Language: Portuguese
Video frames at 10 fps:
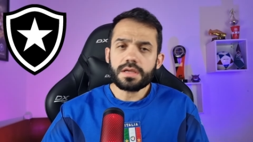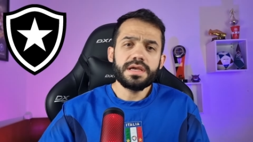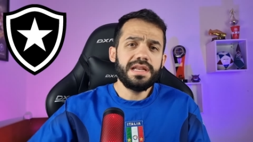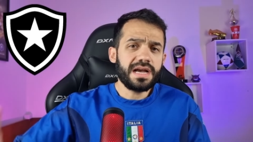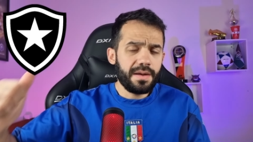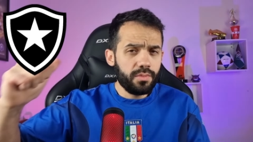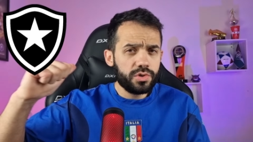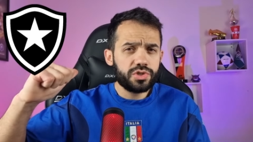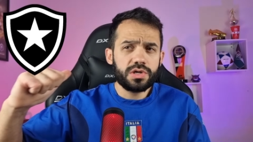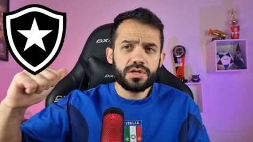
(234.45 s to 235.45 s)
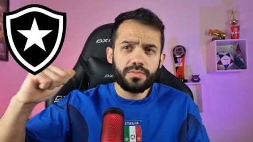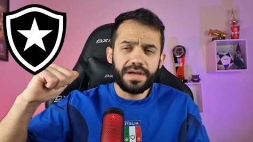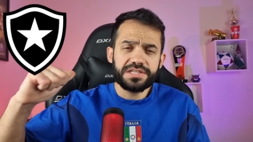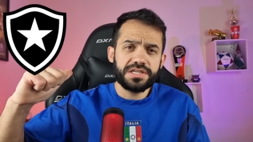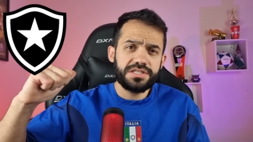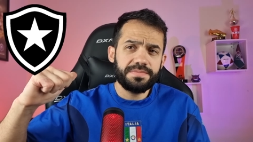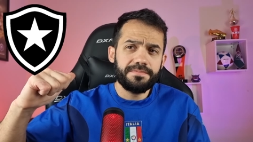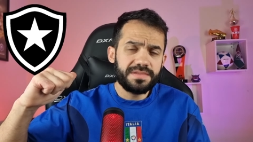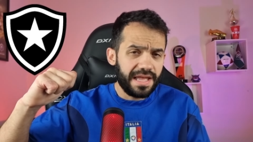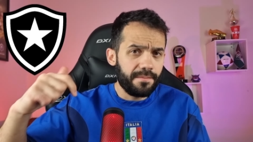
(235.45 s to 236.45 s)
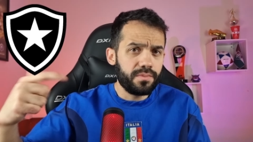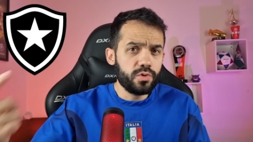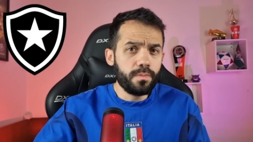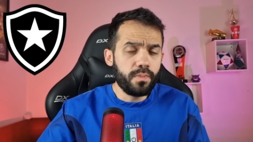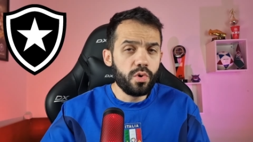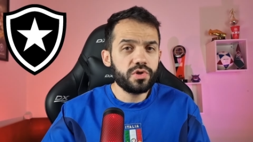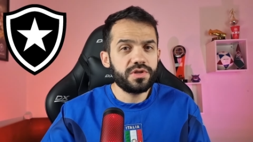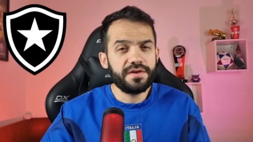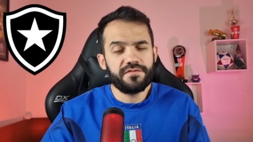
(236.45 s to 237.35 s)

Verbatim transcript: Ele acabou jogando bastante tempo no Porto, né?